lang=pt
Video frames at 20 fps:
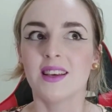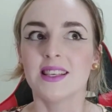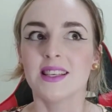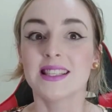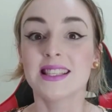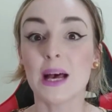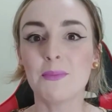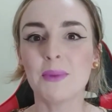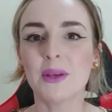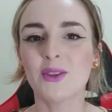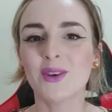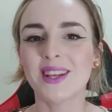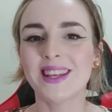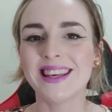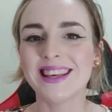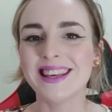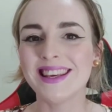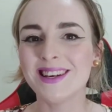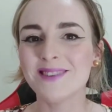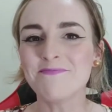
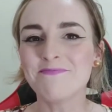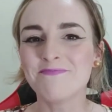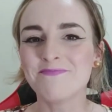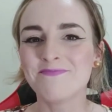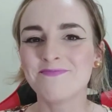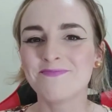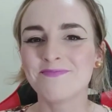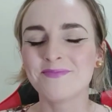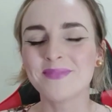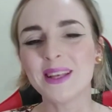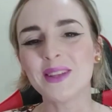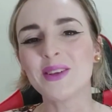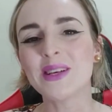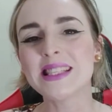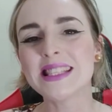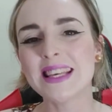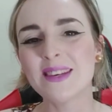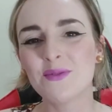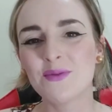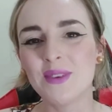sabedoria na
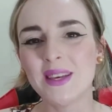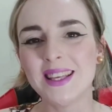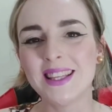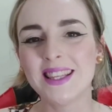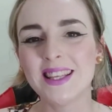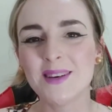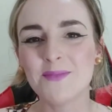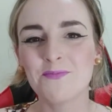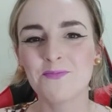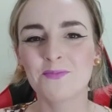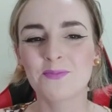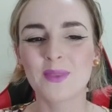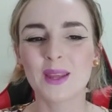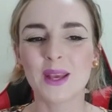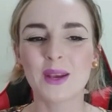nossa vida,